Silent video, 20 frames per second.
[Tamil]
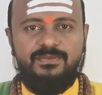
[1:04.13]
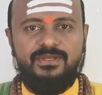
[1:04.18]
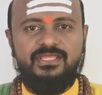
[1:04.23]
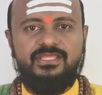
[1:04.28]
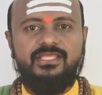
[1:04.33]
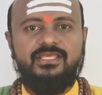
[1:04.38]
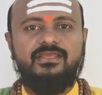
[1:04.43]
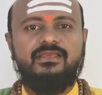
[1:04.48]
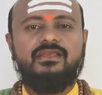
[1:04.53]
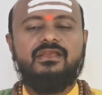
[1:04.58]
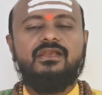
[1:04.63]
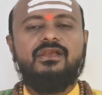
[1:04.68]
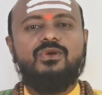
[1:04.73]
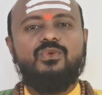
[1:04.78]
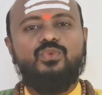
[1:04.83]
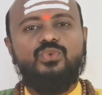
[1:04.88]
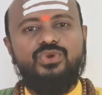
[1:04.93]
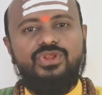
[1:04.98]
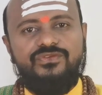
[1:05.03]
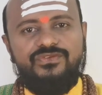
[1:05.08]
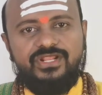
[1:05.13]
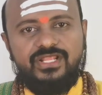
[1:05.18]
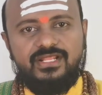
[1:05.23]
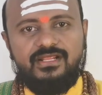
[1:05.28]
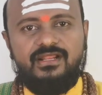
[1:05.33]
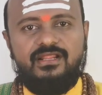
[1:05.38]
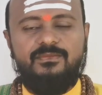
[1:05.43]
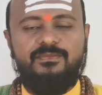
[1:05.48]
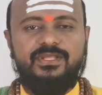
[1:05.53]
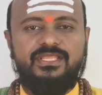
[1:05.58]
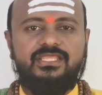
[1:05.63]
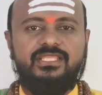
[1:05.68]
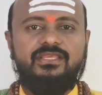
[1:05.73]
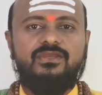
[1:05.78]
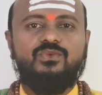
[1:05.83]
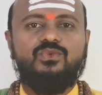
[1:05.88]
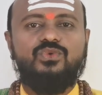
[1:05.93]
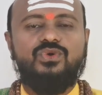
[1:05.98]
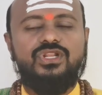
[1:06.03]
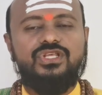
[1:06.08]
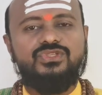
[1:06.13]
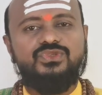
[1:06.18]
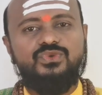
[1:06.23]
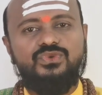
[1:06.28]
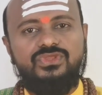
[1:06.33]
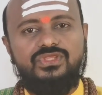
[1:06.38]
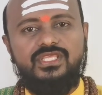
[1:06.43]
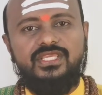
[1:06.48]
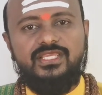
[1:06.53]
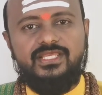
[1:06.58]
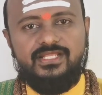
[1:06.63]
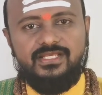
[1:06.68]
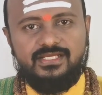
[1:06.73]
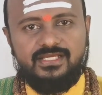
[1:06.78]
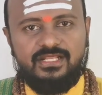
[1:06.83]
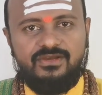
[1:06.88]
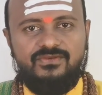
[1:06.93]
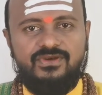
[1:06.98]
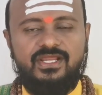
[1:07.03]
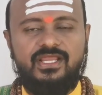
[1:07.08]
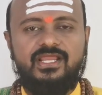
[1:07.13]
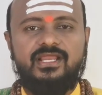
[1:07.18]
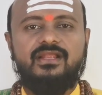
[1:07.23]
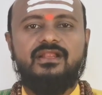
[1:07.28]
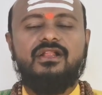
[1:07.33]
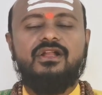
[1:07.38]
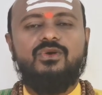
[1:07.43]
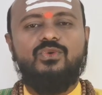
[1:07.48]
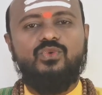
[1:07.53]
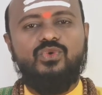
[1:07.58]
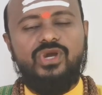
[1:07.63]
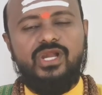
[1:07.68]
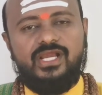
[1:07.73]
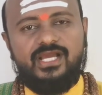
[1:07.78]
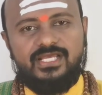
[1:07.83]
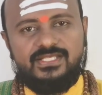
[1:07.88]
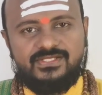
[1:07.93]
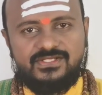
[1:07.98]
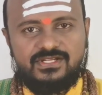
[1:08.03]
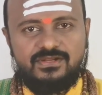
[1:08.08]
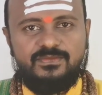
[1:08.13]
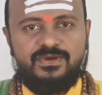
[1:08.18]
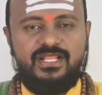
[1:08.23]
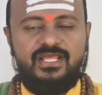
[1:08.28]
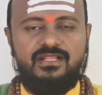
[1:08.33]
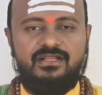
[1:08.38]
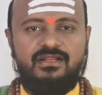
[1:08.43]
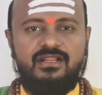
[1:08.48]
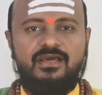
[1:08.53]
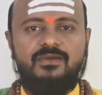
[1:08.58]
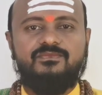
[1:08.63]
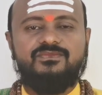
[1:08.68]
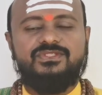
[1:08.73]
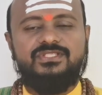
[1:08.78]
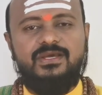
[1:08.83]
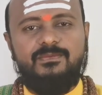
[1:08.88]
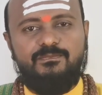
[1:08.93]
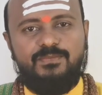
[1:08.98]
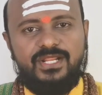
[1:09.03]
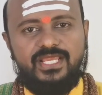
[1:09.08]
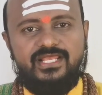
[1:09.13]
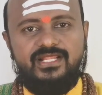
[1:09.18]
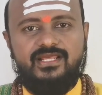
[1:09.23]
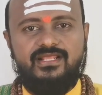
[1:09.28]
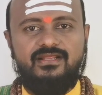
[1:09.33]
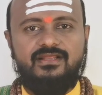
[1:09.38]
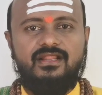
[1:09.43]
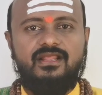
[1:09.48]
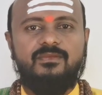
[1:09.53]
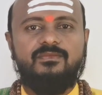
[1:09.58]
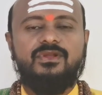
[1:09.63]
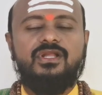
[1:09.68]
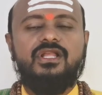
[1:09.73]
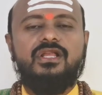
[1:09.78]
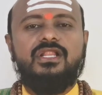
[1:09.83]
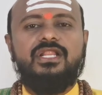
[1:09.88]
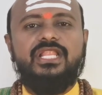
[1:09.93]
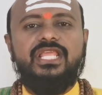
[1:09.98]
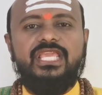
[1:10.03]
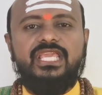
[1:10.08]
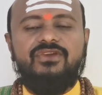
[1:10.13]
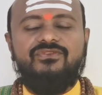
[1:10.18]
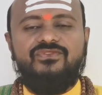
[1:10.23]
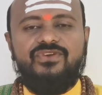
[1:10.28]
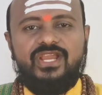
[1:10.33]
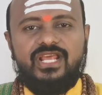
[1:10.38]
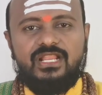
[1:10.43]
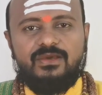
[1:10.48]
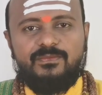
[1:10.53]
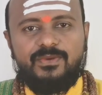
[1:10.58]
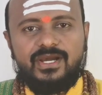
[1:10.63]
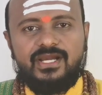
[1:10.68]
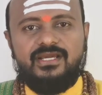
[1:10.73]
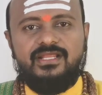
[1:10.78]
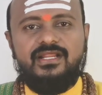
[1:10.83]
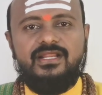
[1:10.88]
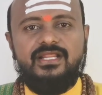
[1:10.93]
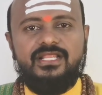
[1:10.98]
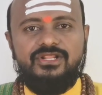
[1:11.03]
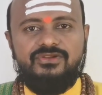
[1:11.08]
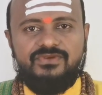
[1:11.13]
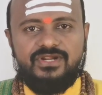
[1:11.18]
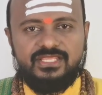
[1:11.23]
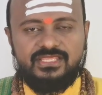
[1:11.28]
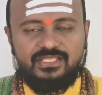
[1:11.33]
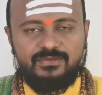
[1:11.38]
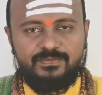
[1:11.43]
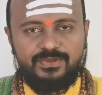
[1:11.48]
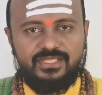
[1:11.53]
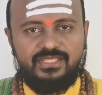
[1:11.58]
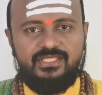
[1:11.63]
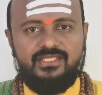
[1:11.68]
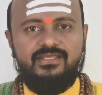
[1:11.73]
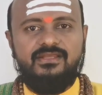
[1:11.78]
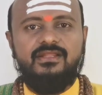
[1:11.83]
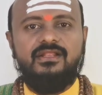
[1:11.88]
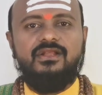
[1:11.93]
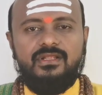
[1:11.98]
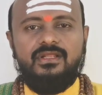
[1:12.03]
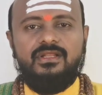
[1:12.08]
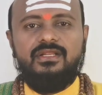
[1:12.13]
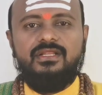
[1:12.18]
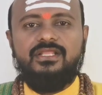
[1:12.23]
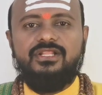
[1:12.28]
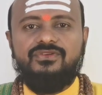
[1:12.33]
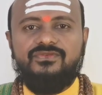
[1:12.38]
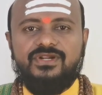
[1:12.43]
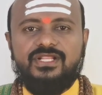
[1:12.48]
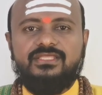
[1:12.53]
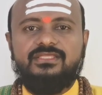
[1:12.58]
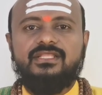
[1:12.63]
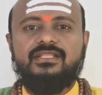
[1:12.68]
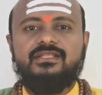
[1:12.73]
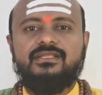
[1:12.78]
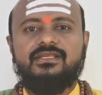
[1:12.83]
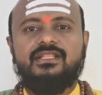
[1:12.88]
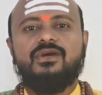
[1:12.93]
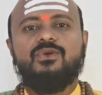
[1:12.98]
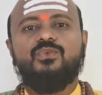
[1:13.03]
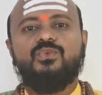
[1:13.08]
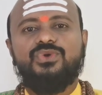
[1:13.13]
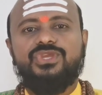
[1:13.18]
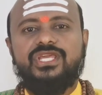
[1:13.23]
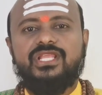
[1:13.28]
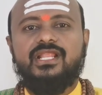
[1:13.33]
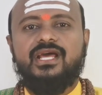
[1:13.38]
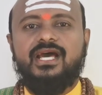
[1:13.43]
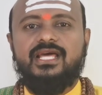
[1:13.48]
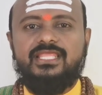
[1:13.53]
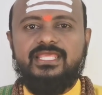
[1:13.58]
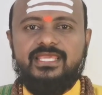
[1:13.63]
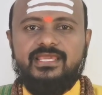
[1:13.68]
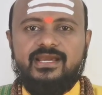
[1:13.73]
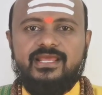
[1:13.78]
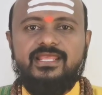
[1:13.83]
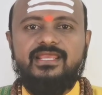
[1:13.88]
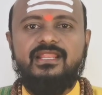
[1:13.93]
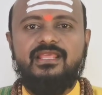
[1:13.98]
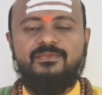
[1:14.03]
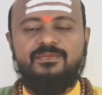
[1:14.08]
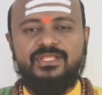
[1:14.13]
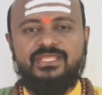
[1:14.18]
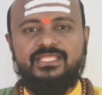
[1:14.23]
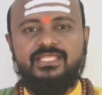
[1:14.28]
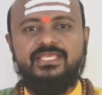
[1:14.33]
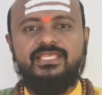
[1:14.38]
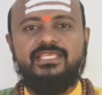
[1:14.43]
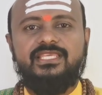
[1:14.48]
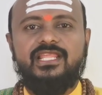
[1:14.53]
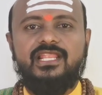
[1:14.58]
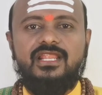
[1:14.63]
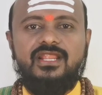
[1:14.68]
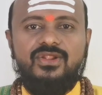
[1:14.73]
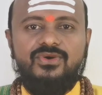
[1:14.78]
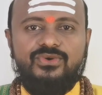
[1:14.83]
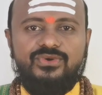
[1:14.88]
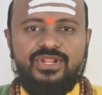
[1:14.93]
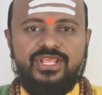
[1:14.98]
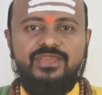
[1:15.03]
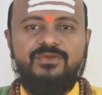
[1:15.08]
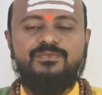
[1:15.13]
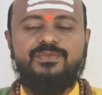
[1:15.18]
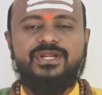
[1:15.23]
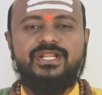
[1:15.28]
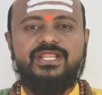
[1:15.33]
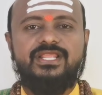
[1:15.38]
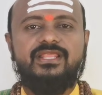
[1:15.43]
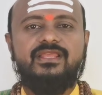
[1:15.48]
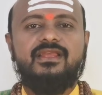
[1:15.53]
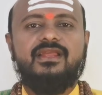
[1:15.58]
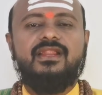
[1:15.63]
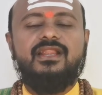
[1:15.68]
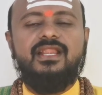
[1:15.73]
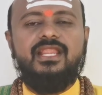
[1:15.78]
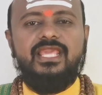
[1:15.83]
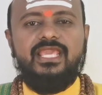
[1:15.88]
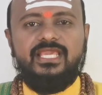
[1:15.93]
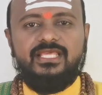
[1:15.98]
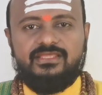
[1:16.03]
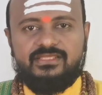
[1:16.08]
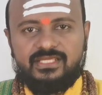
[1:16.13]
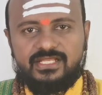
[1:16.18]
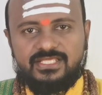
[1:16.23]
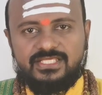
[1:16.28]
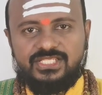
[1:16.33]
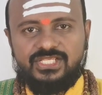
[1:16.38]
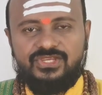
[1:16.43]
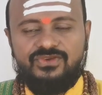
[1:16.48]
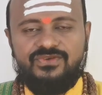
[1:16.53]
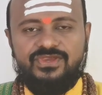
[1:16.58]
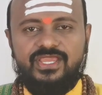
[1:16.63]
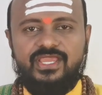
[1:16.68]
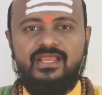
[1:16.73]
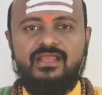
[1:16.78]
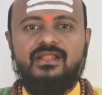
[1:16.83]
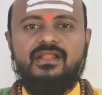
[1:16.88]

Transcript: பற்றி உறவினர்களை பற்றி உங்களை சுற்றி இருக்கிறவங்க உங்கள் கஸ்டமராக இருக்கலாம் சப்ளையராக இருக்கலாம் நீங்கள் வேலை பார்க்குற நிறுவனத்தை பற்றி நிறுவனத்தில் இருக்கிற உயர் அதிகாரிகளை பற்றி எல்லோரையும் பற்றி நீங்கள் தெரிஞ்சுக்குவீங்க